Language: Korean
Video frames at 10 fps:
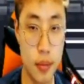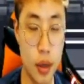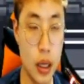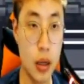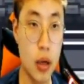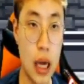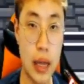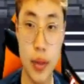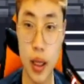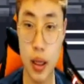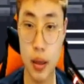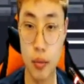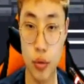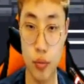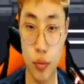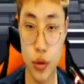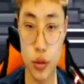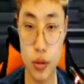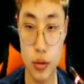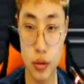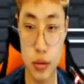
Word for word: 뭐야 여기 안 돼? 뭐, 뭐지?